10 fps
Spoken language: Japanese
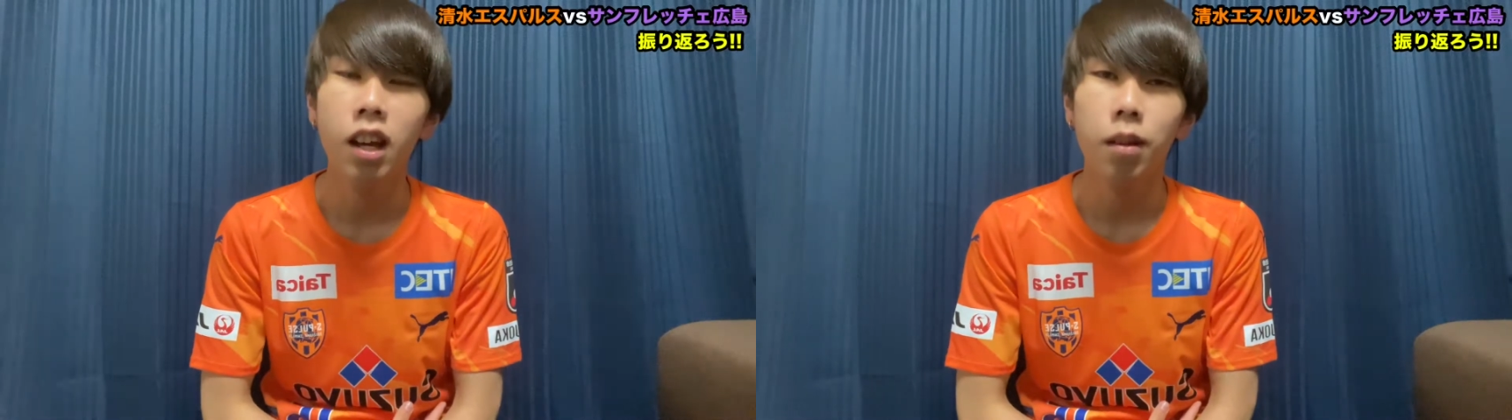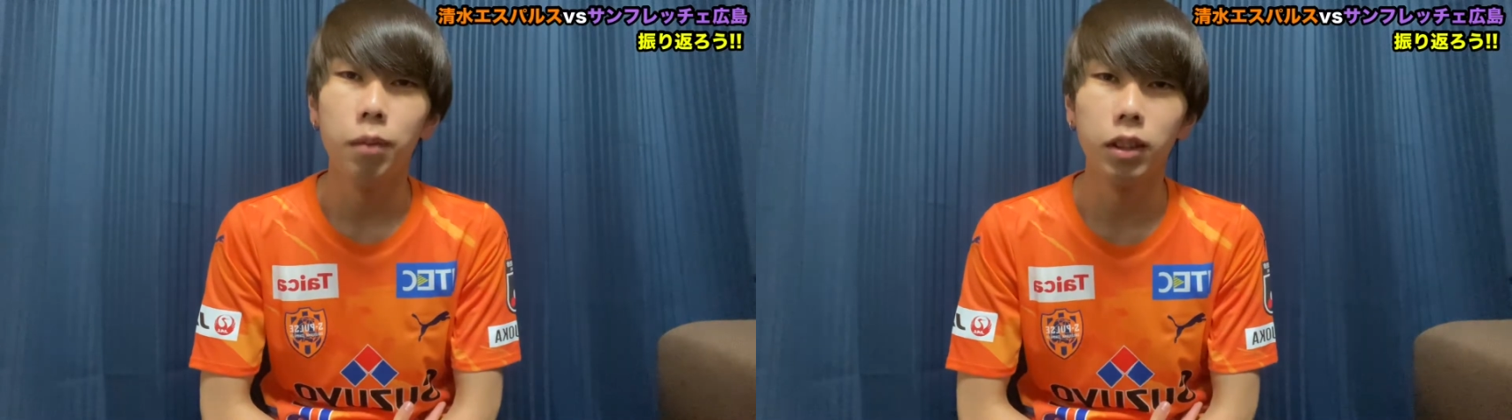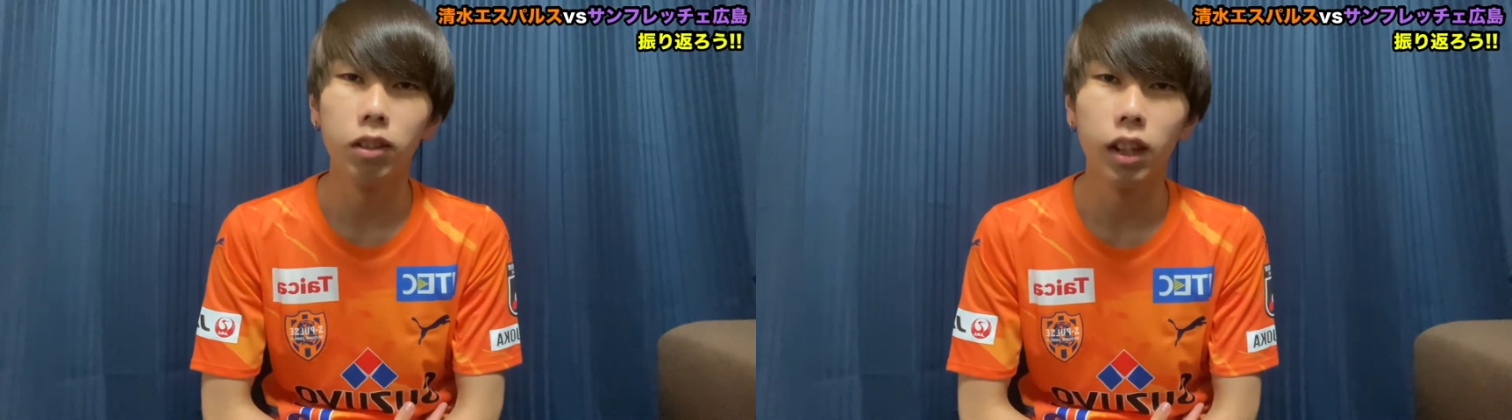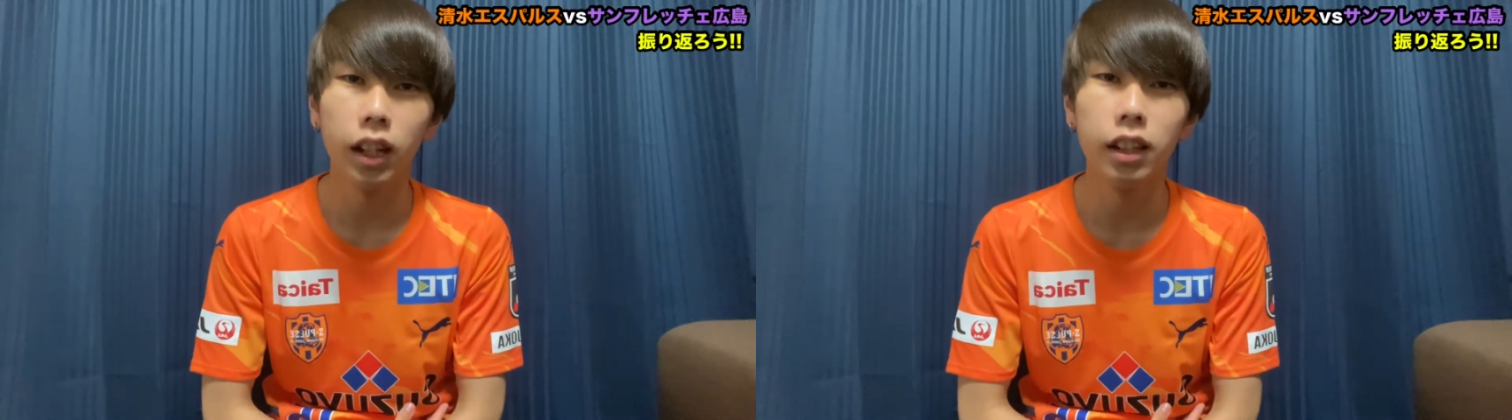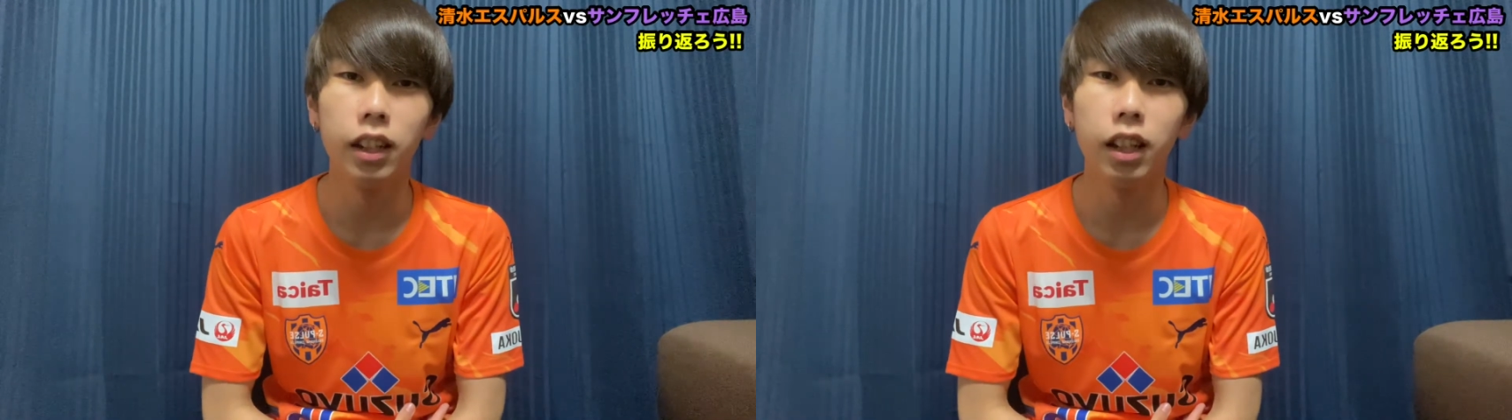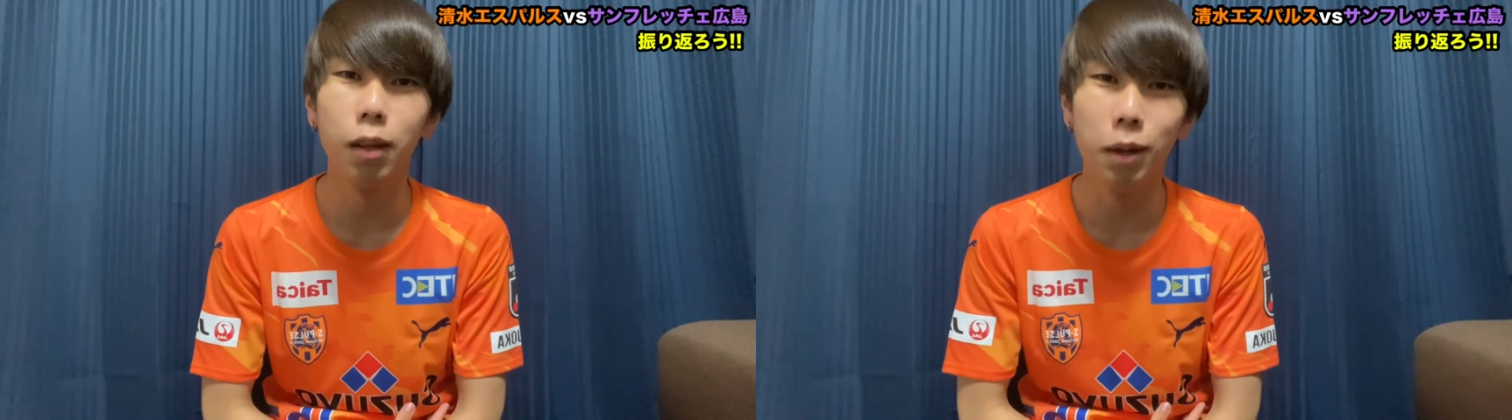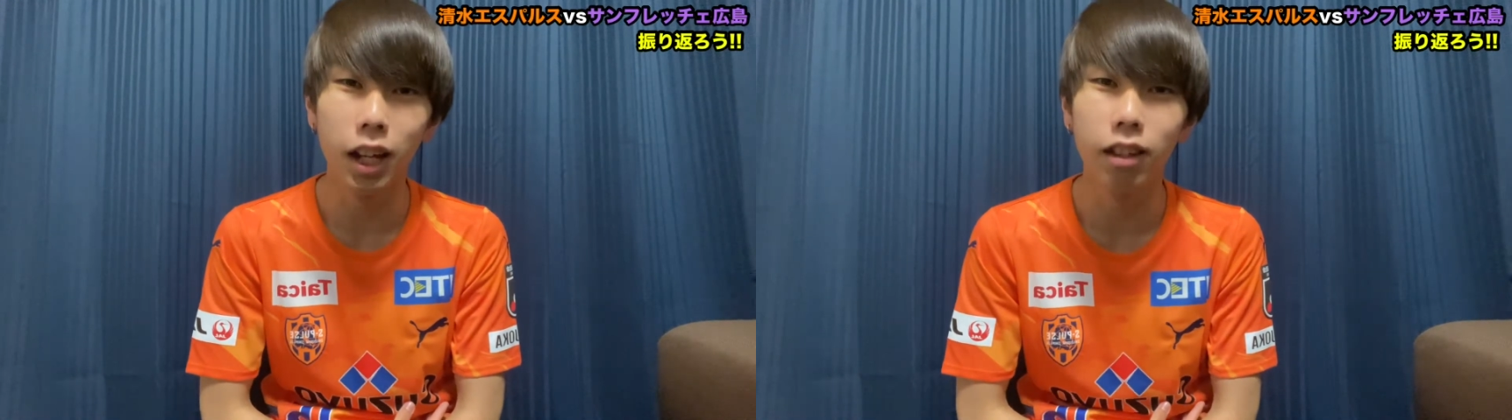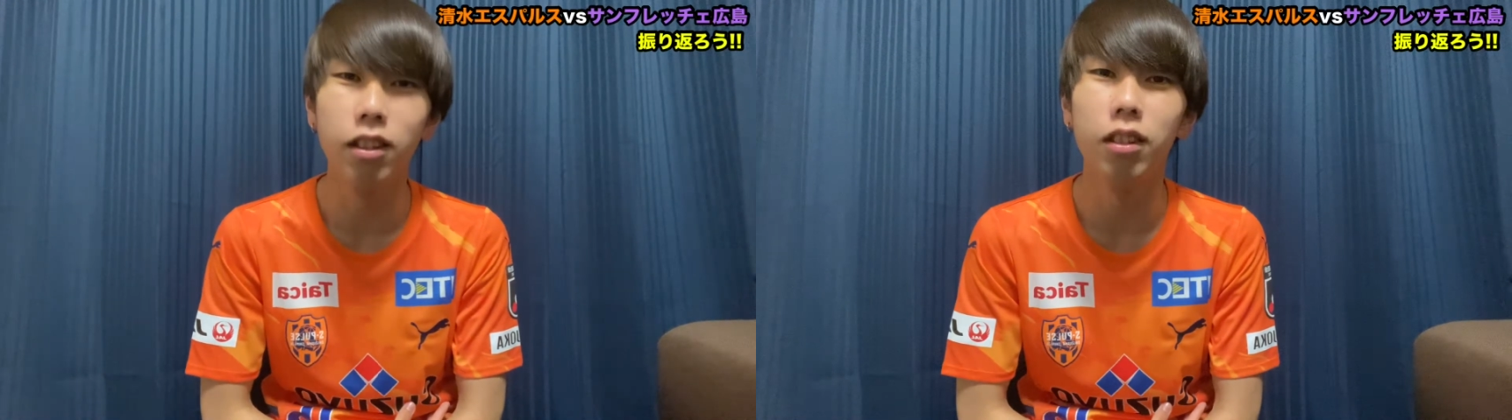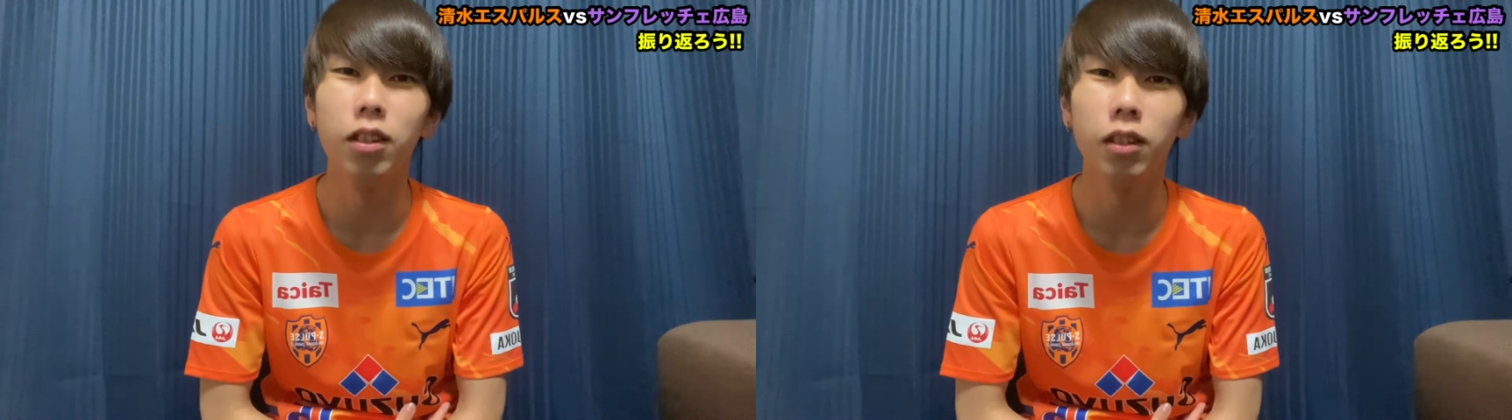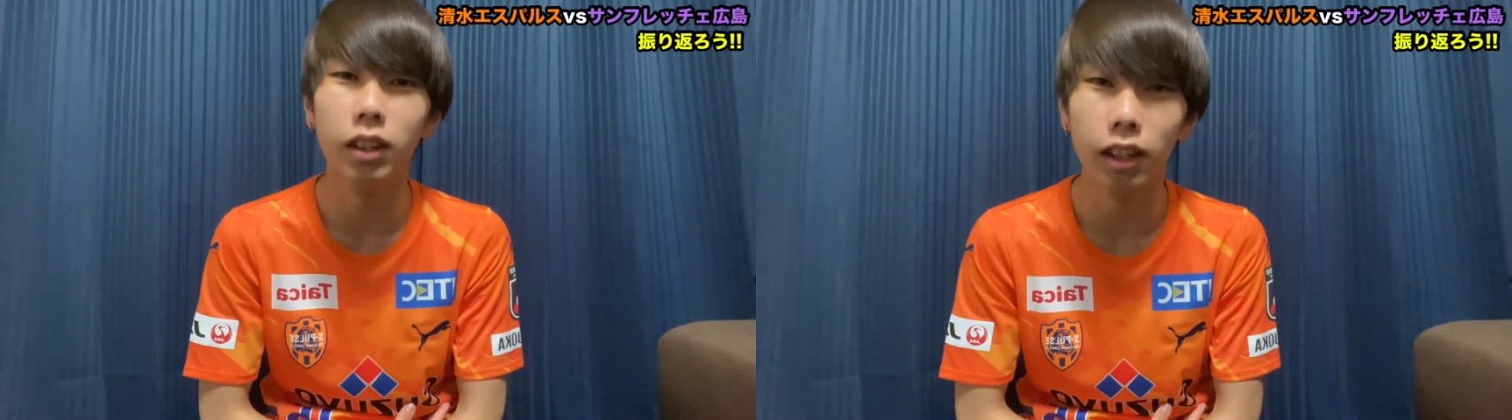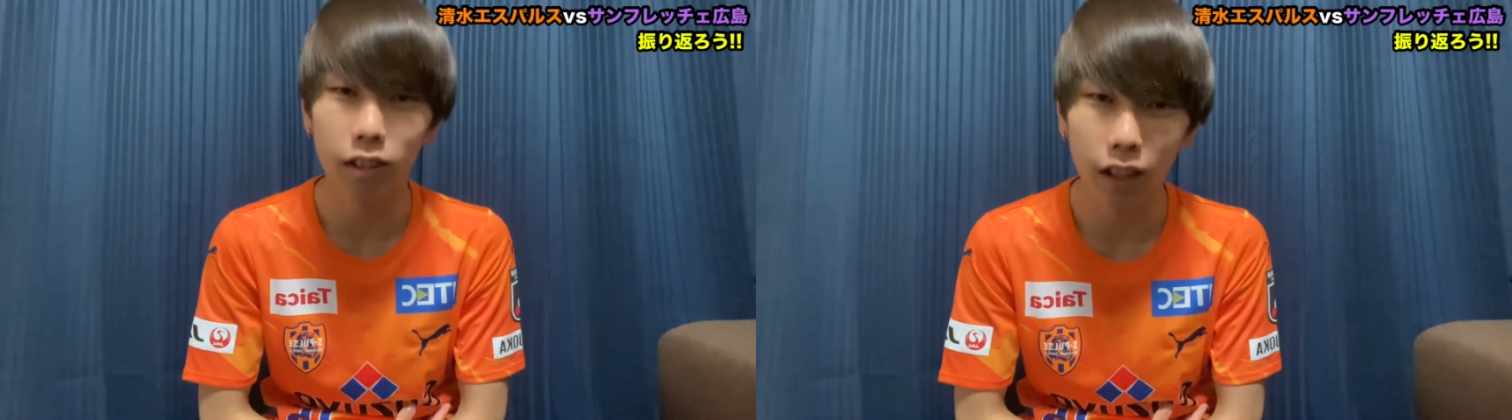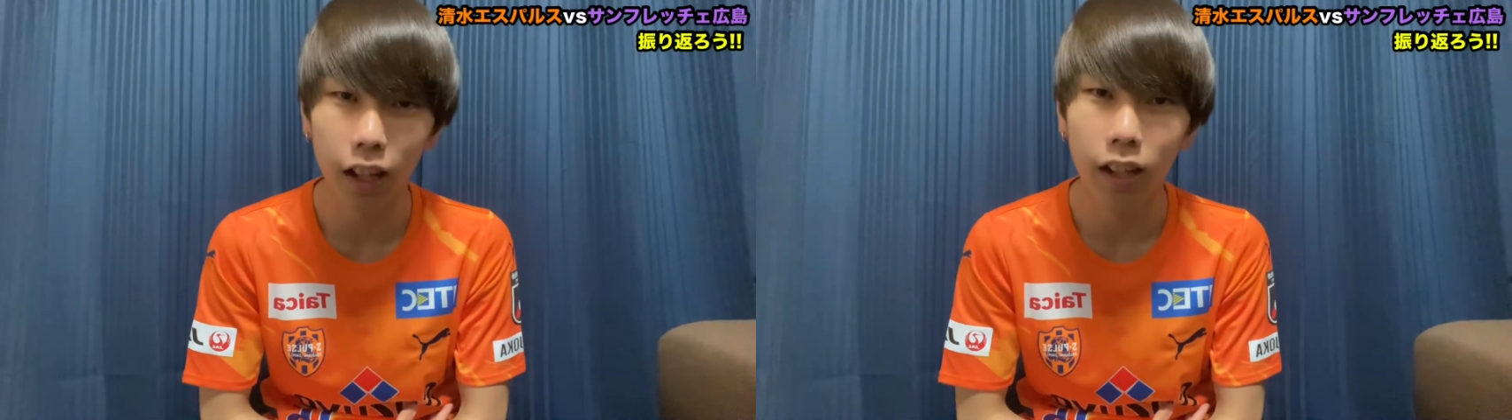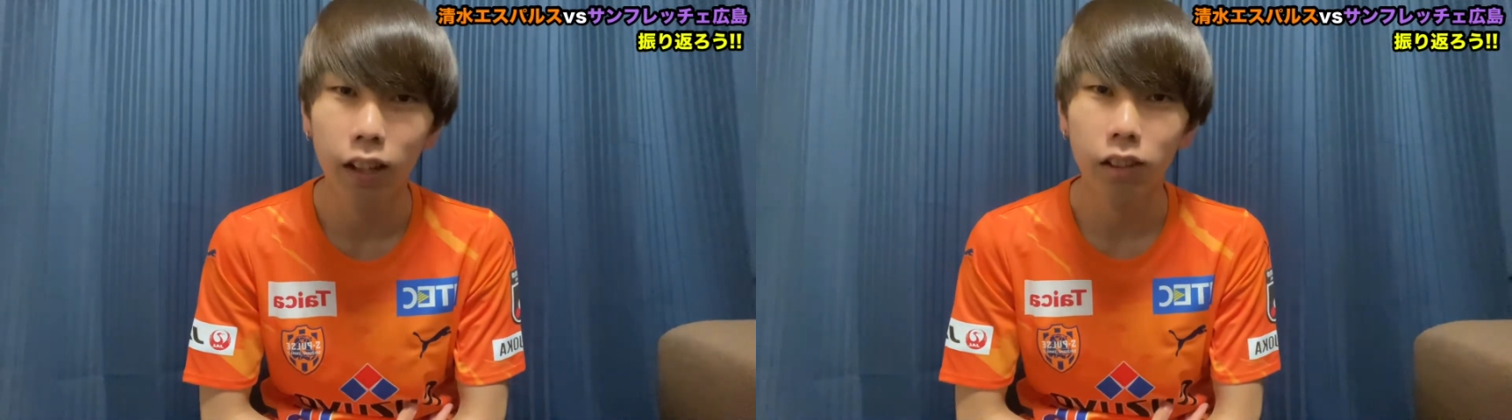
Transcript: まあ、ちょっと勝てない日々が続くんですが、